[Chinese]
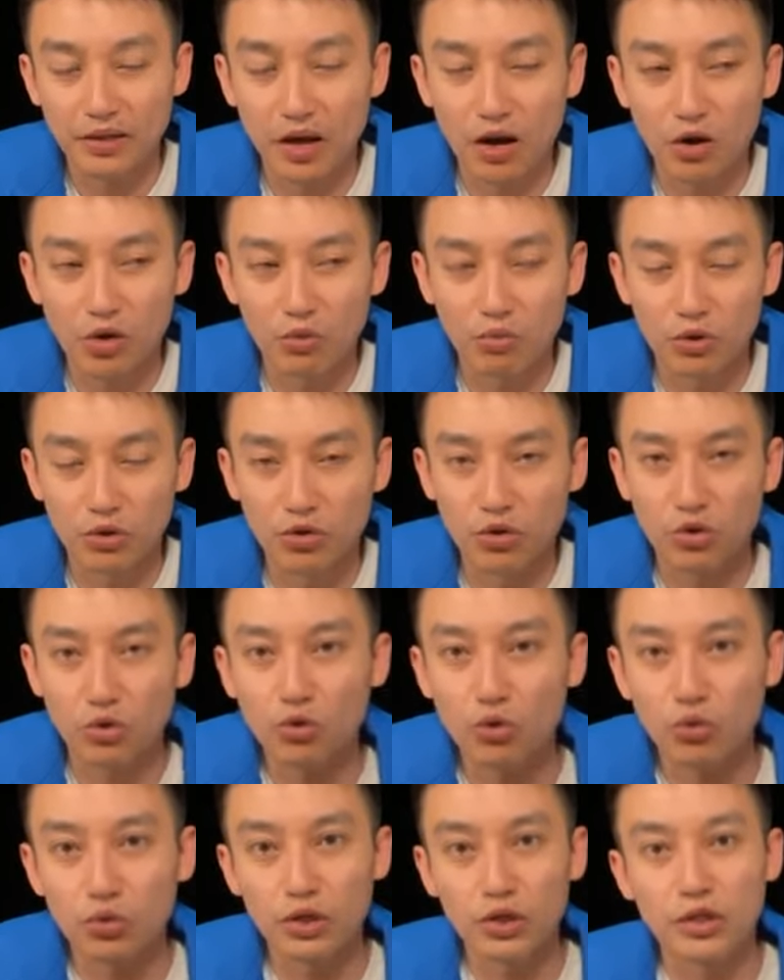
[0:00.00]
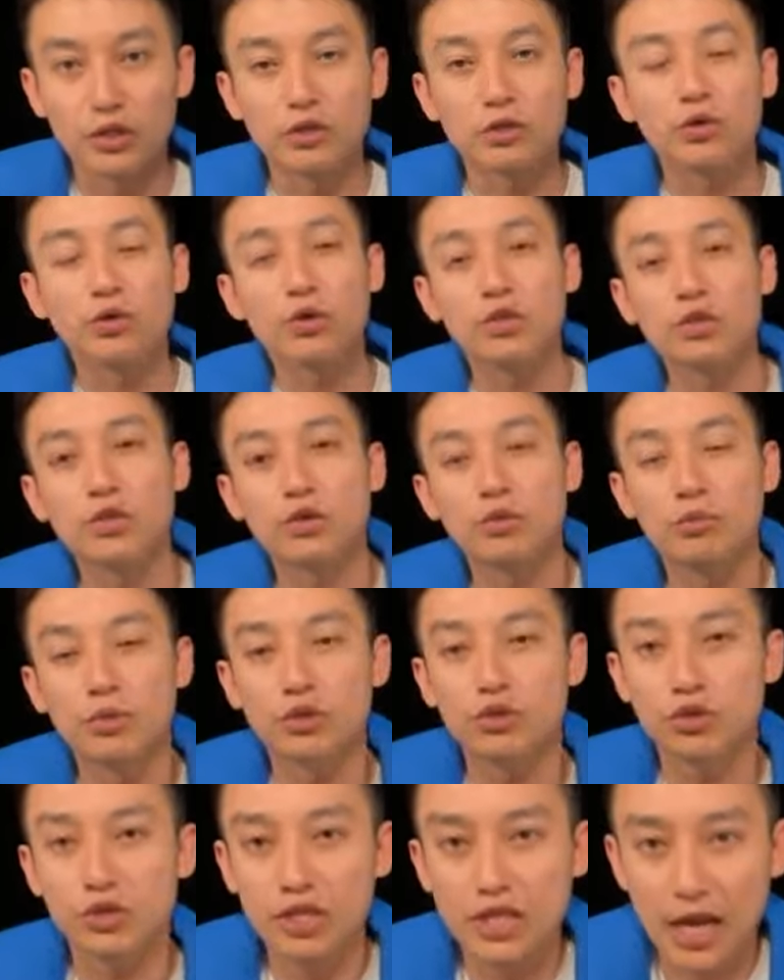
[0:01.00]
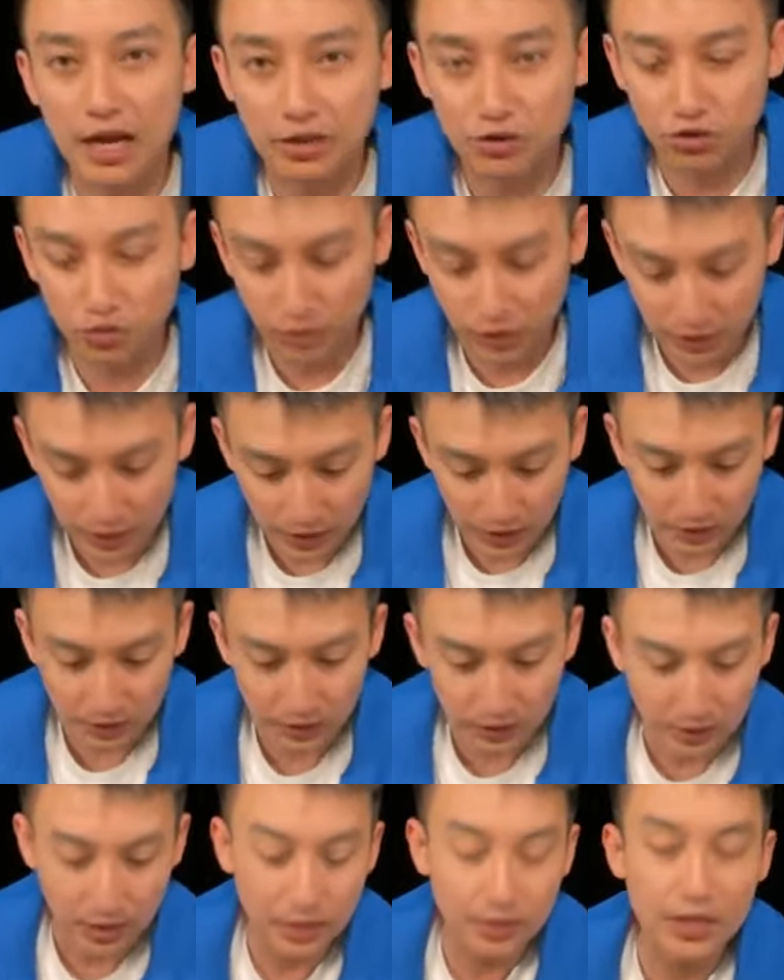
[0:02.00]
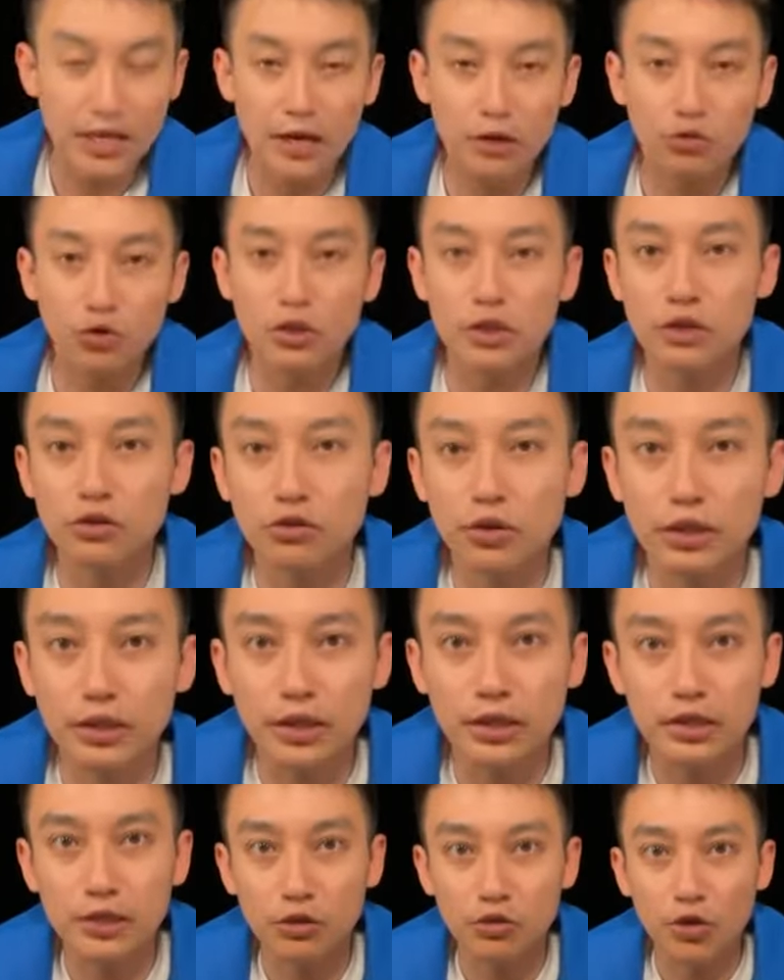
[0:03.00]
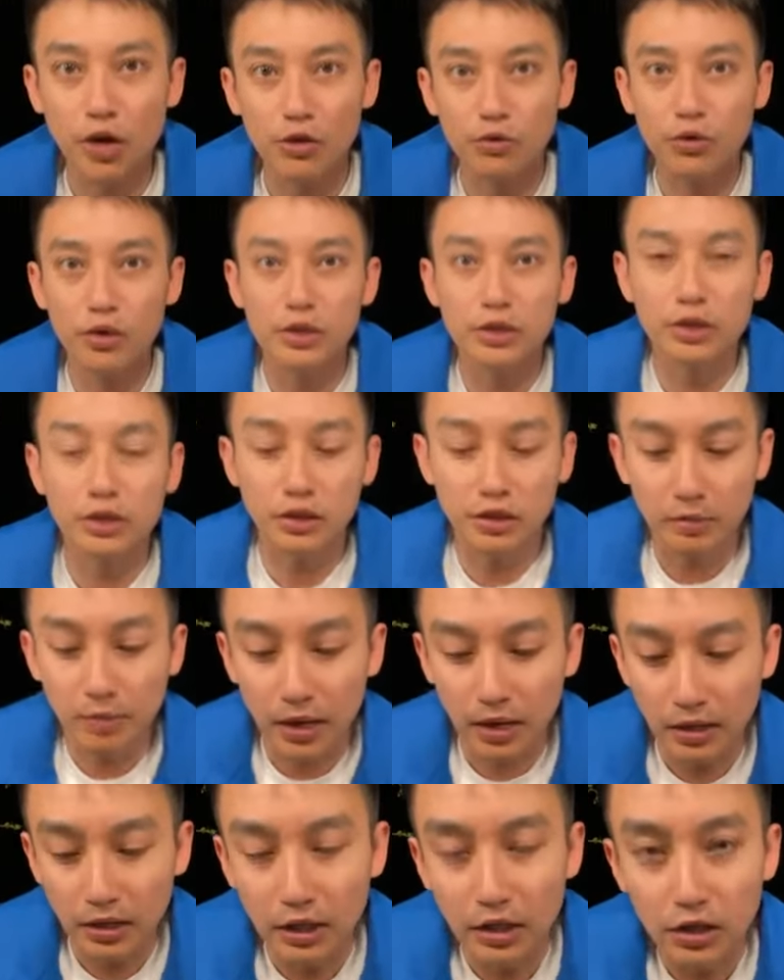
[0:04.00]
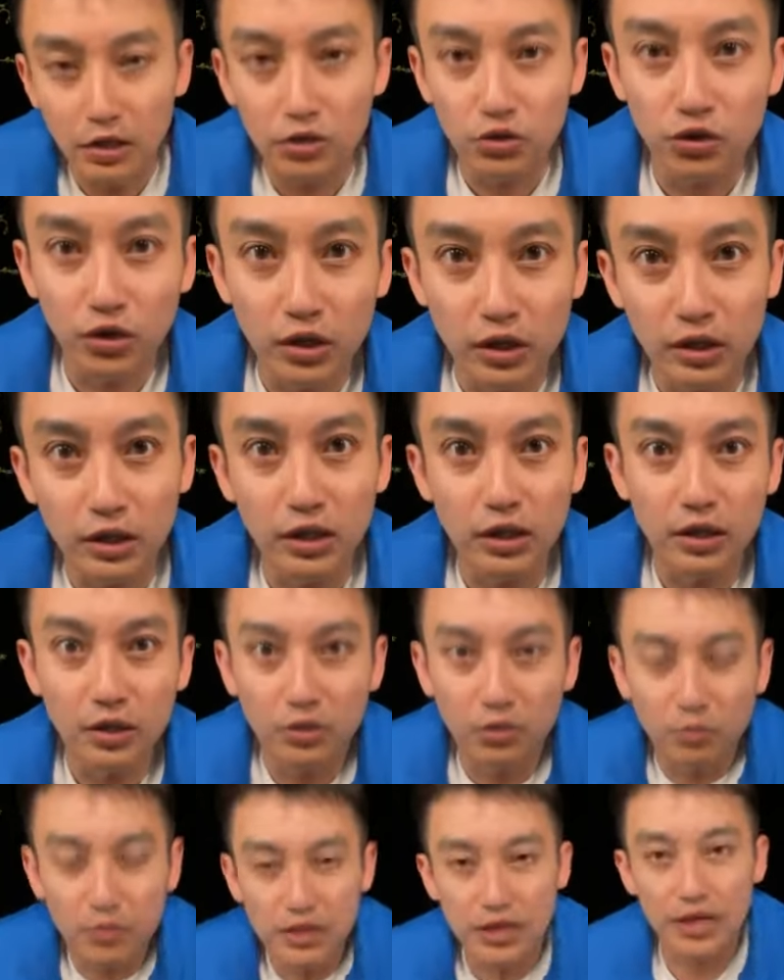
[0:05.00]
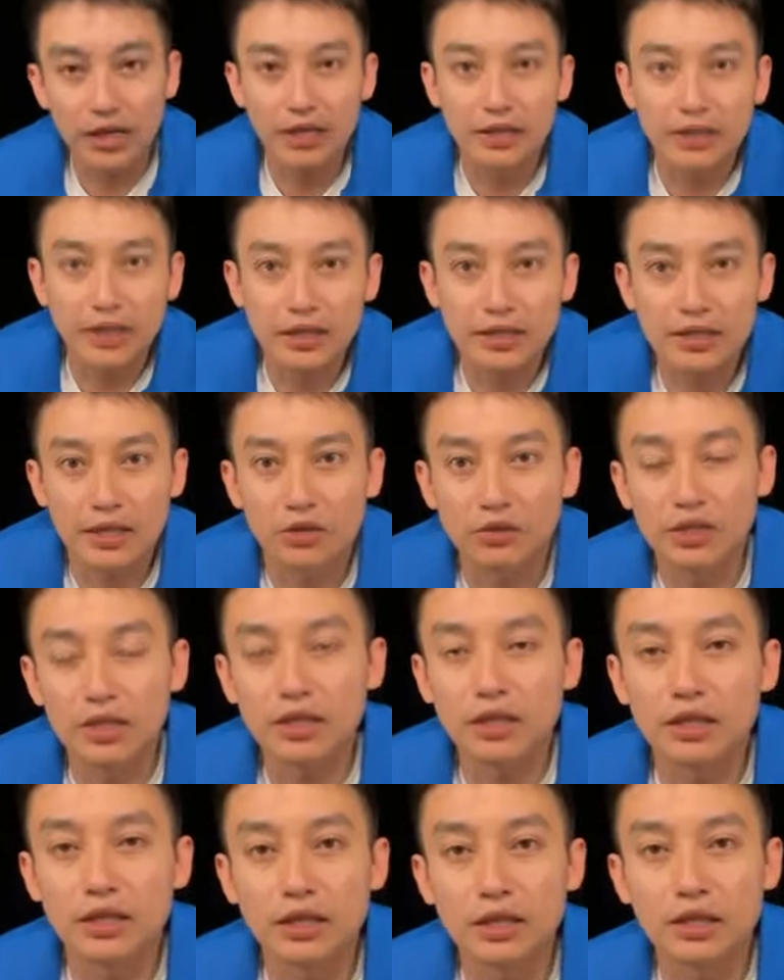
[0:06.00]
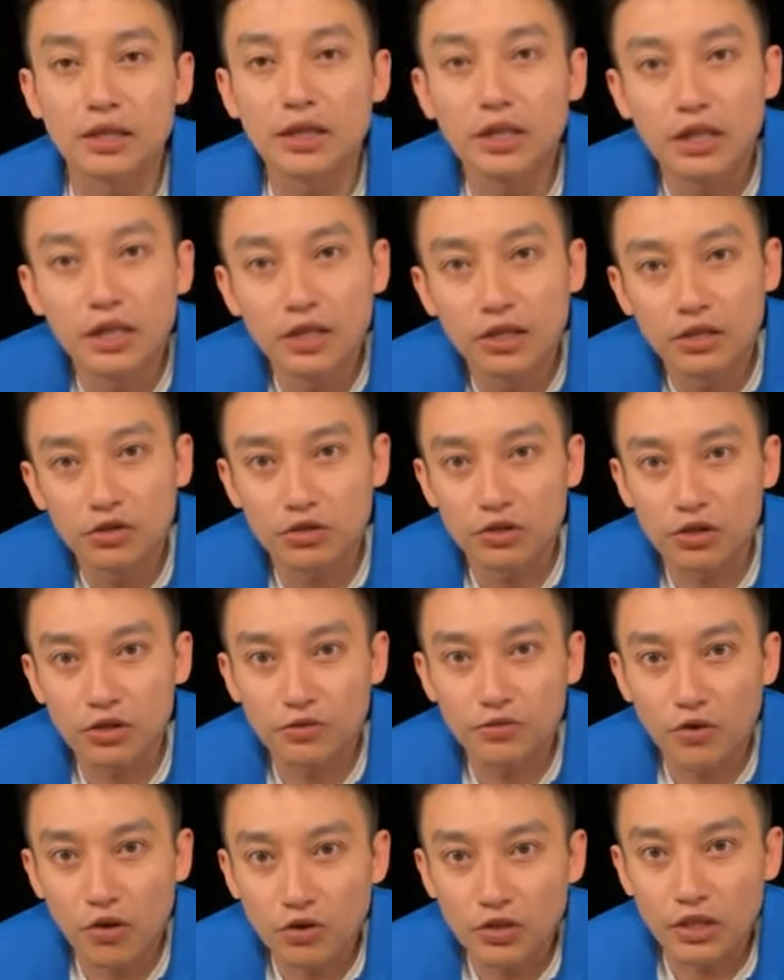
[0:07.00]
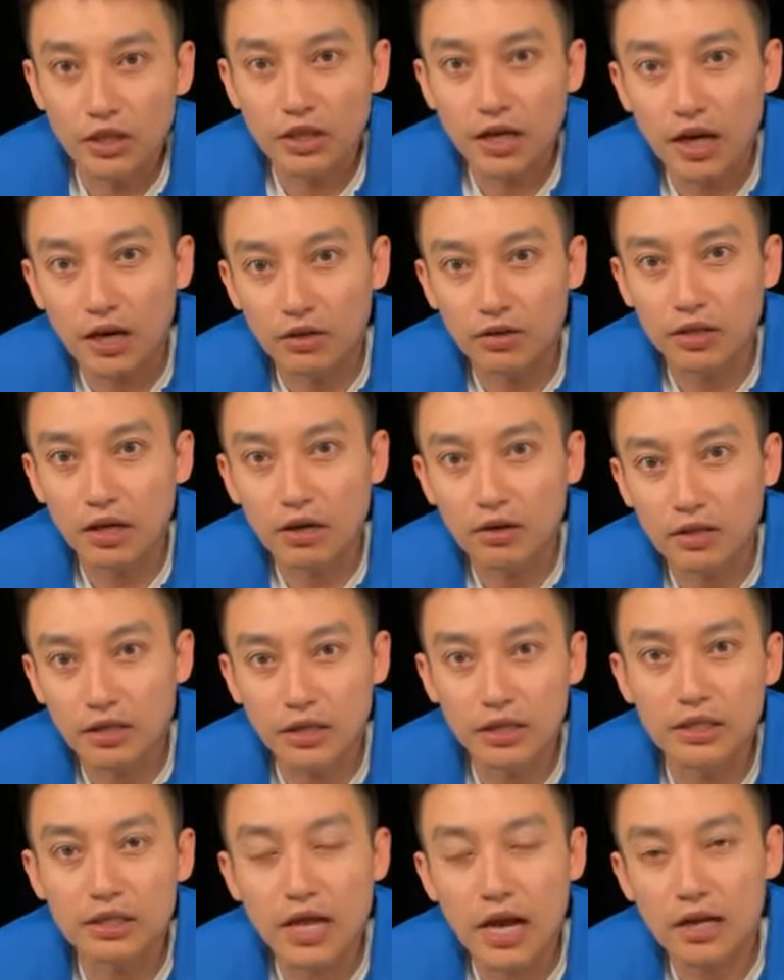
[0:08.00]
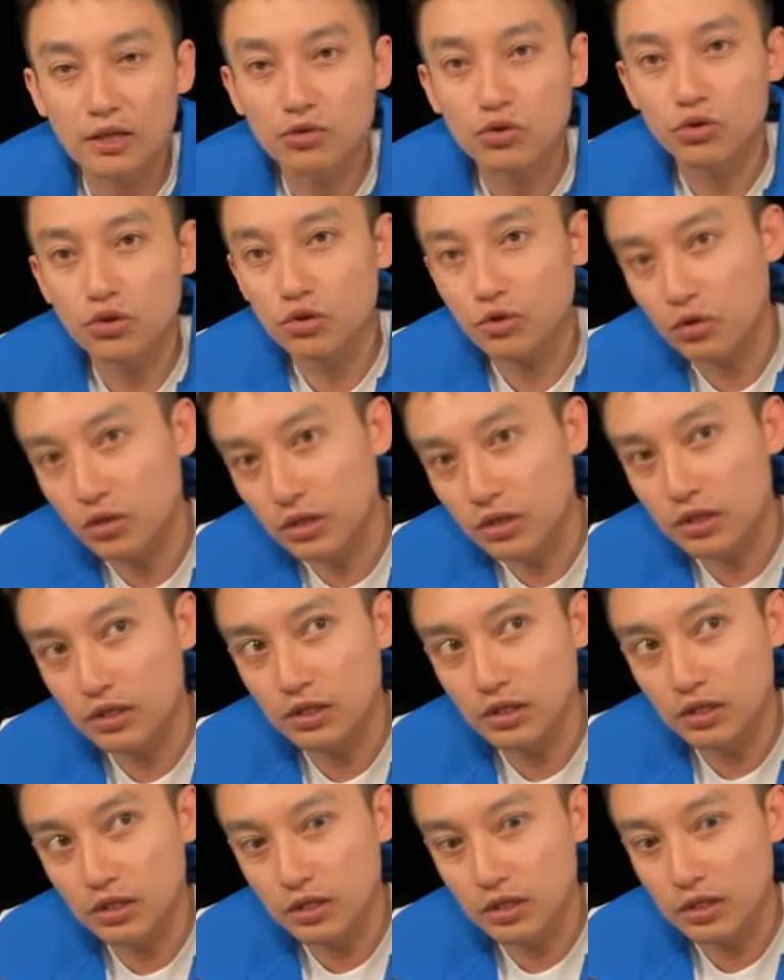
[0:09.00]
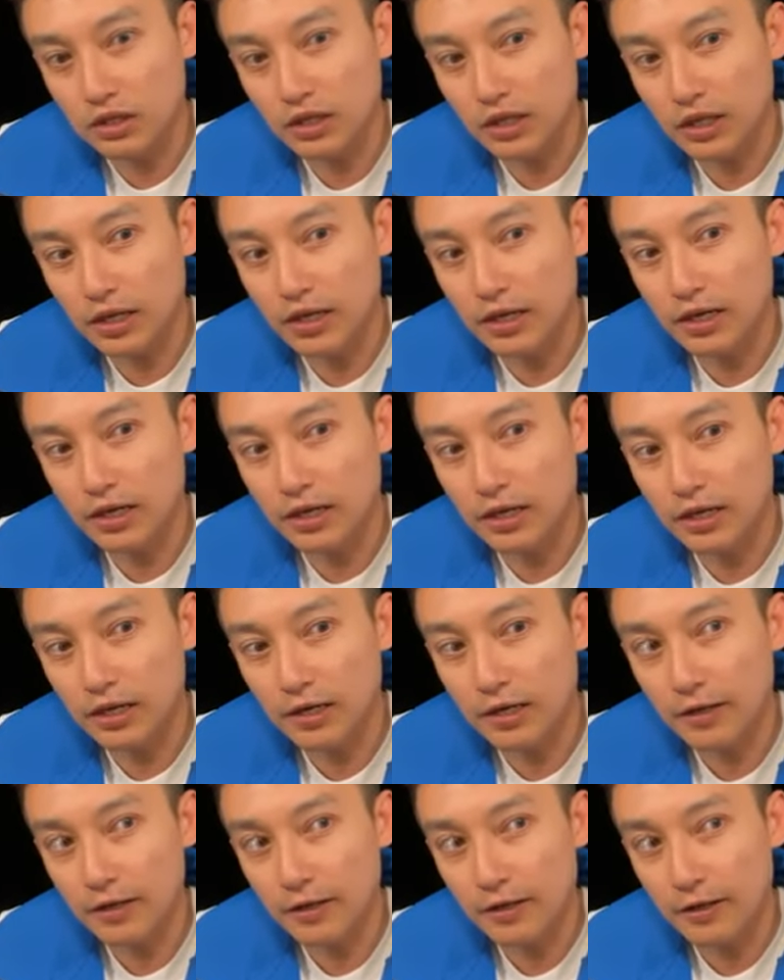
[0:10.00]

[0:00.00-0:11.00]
然后我们去露营，或是我们去下水这样子。那现在最近因为天气越来越热了嘛，所以呢，我们现在也在找那个，就是风景好，然后可以插坠，或者是呃，